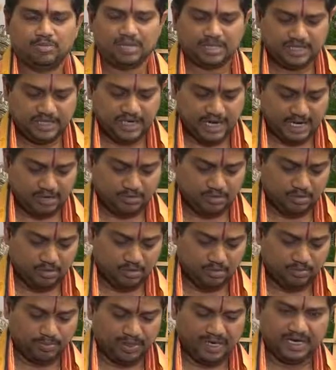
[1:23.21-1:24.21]
మధ్యాహ్నము
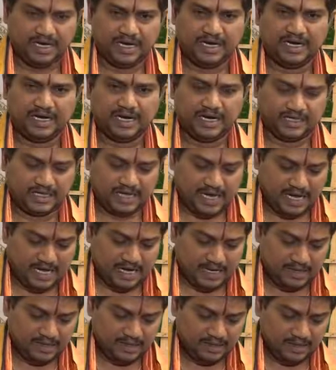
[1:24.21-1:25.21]
పన్నెండు గంటల
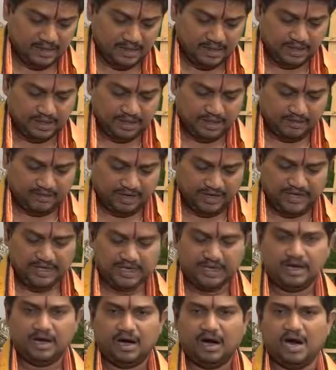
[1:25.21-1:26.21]
ఇరవై
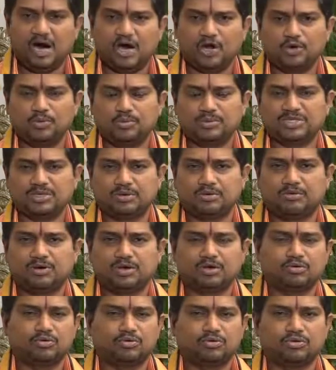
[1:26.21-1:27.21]
ఆరు నిమిషముల
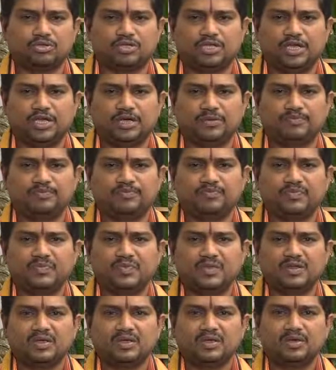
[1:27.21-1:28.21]
వరకు ఉంటుంది
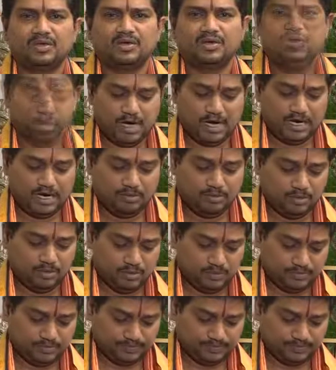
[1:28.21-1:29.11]
కాలము